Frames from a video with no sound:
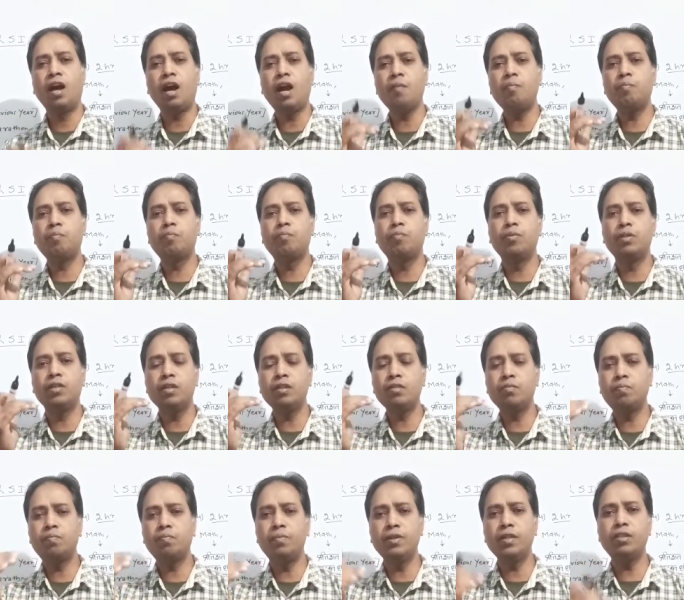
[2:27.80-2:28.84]
आप इस
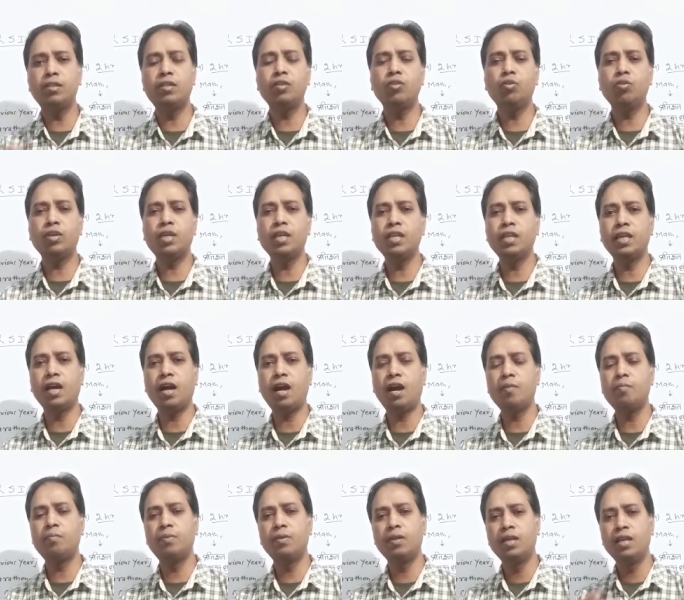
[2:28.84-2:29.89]
बीस दिनों के लिए
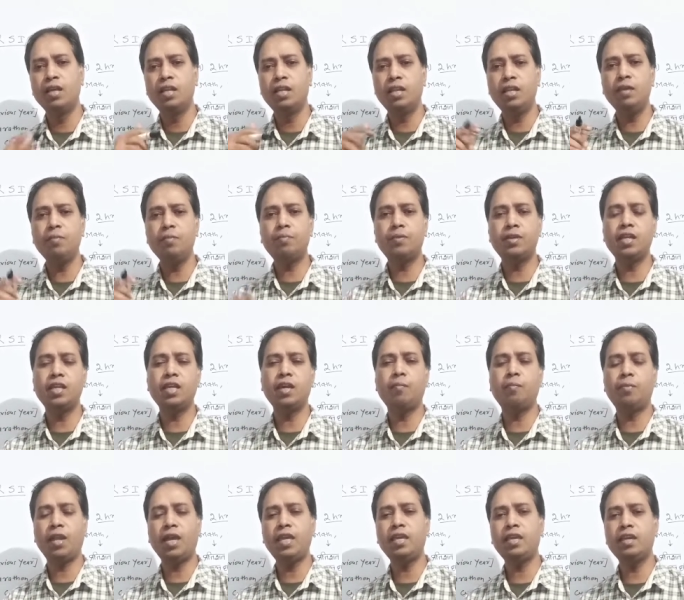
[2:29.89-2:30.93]
आप लिप के लिए
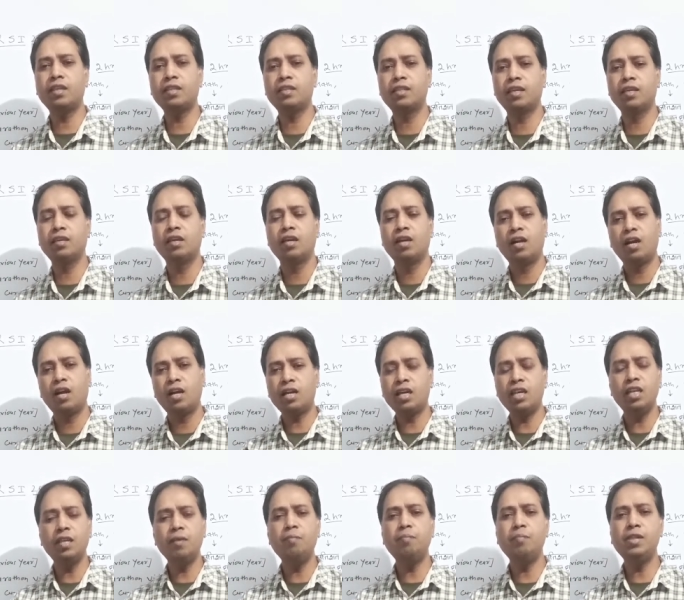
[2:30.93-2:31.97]
अप्लाई कर दें अगर
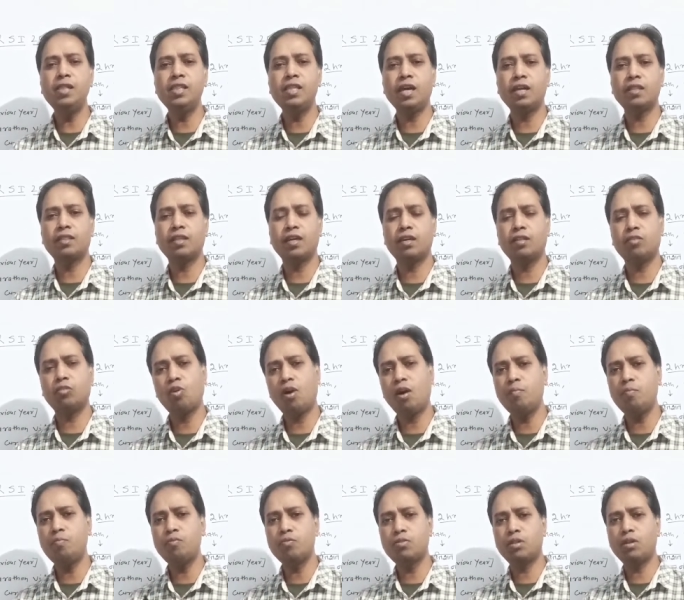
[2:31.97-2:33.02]
लिप मिल जाता है तो
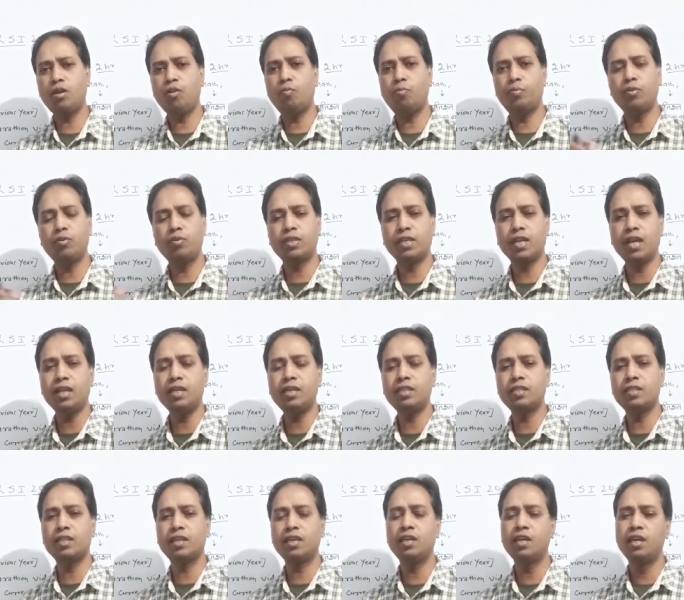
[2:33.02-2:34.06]
आप उसका उपयोग यहाँ
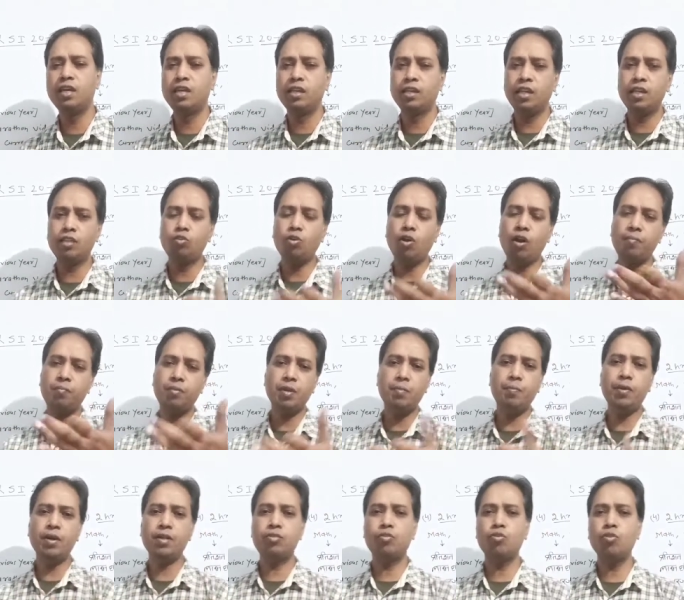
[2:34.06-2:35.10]
कीजिए नहीं तो आपके
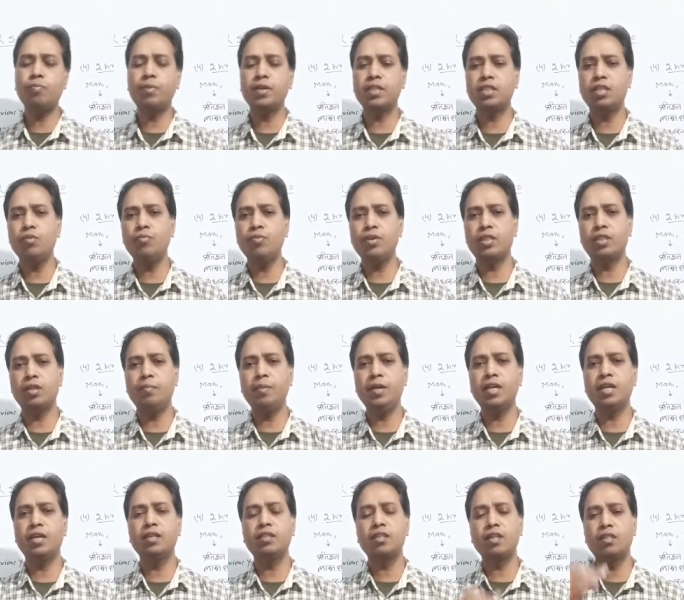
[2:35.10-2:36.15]
पास जो बचे हुए समय
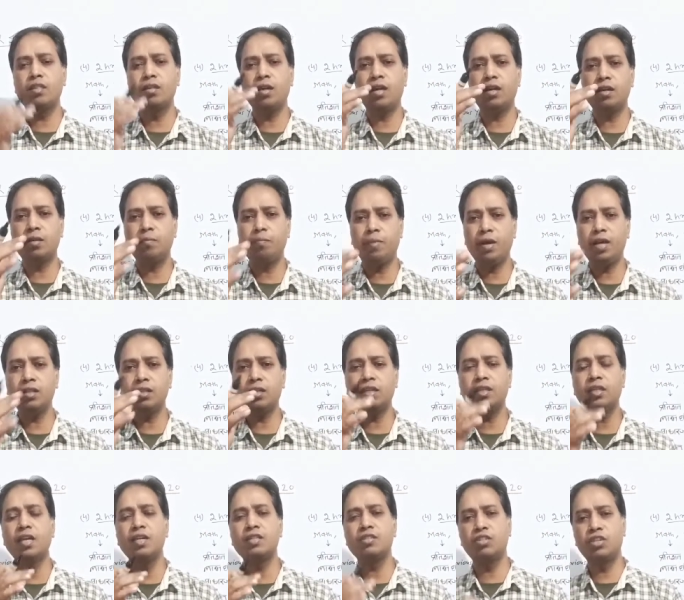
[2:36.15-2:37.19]
हैं जैसे अगर पाँच
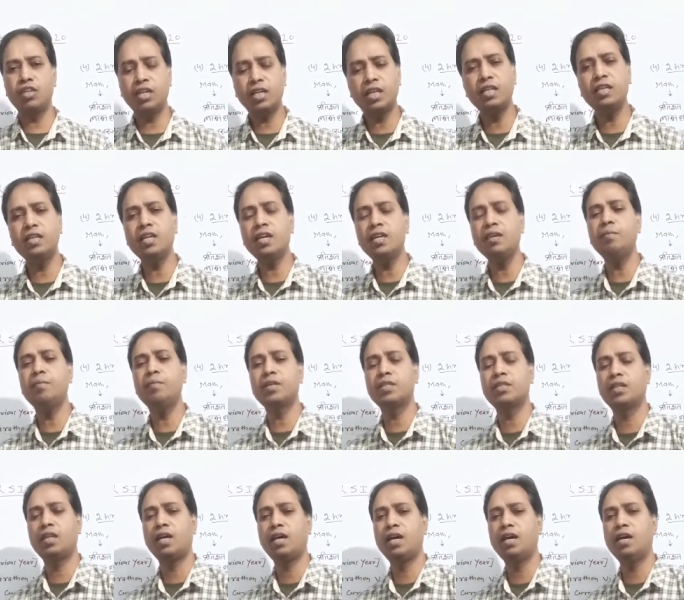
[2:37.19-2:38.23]
घंटा छः घंटा ही बच
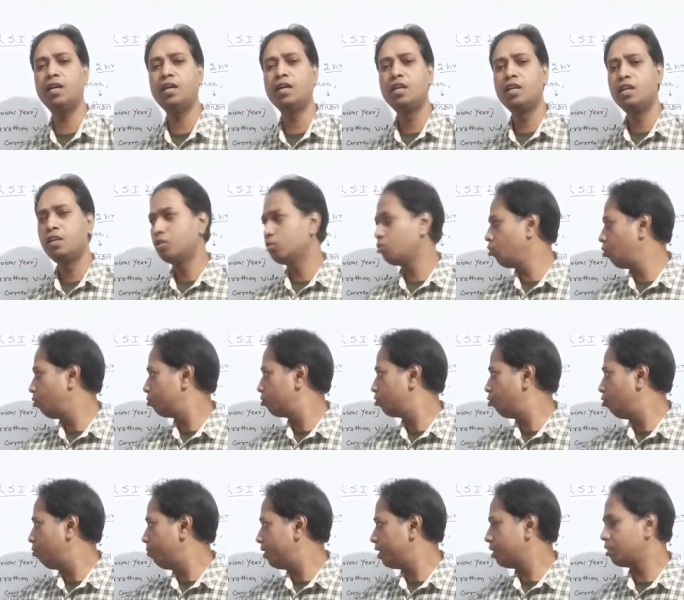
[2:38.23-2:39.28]
रहा है तो
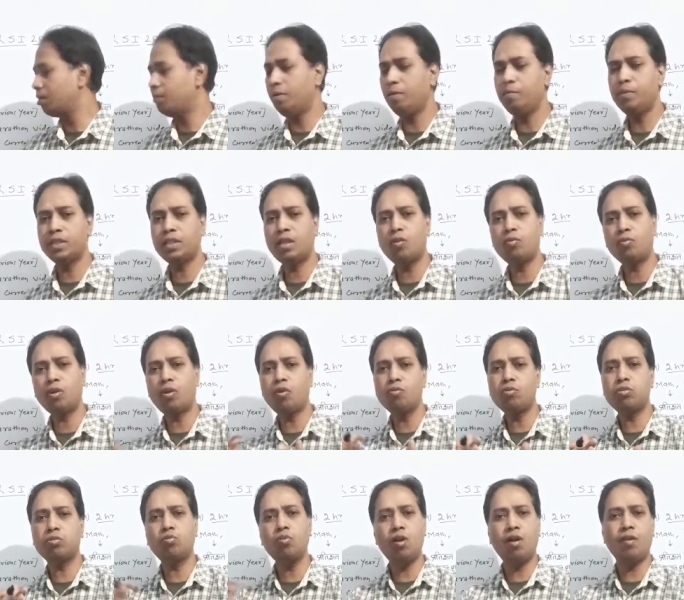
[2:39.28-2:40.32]
जो मैं समय बताऊंगा
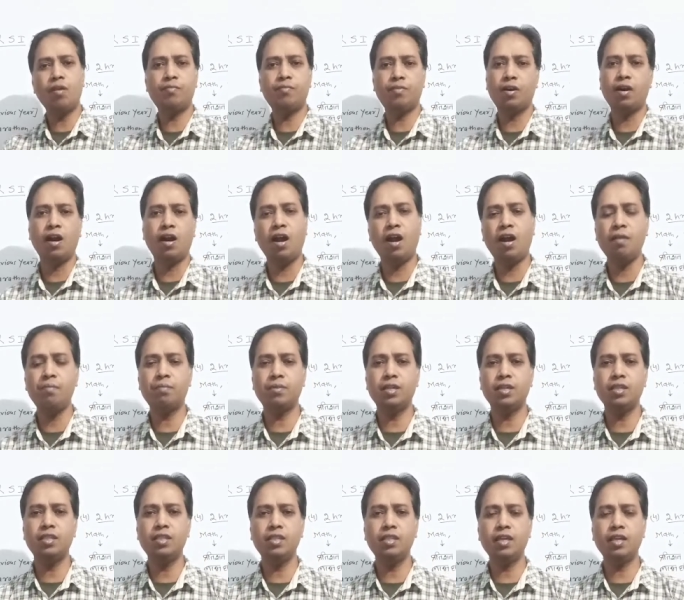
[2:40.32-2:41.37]
उसको आप हाफ कर
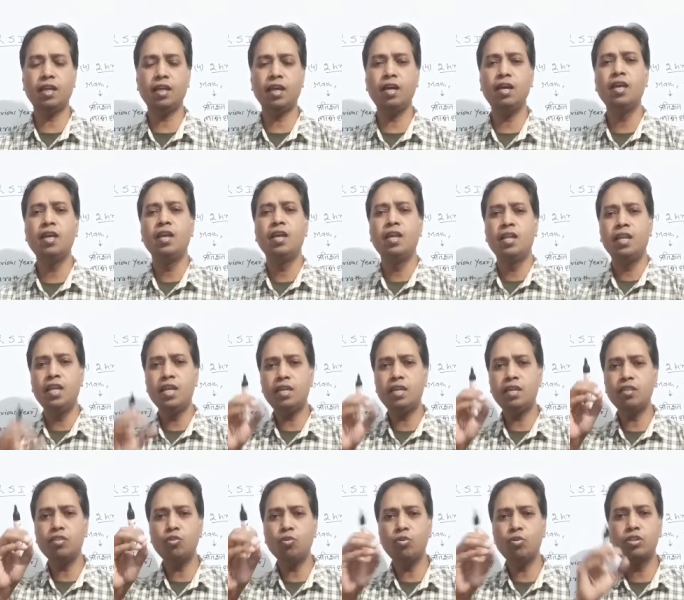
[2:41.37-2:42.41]
दीजिएगा
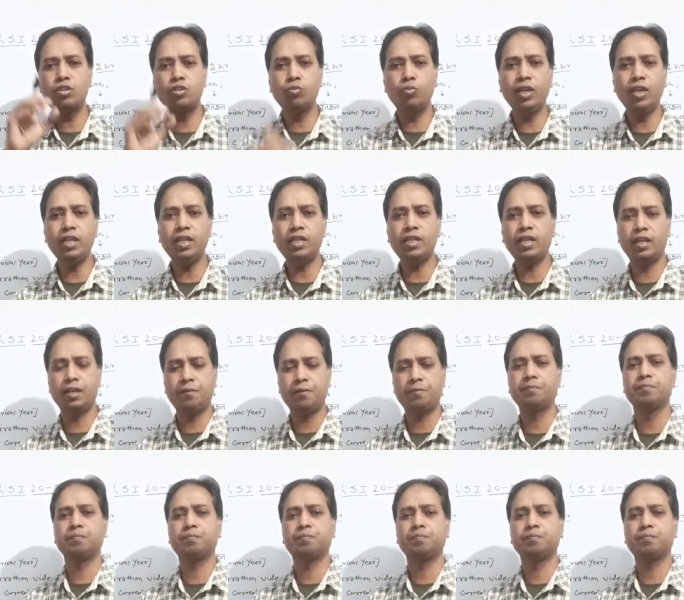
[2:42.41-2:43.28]
लेकिन जो स्टूडेंट हैं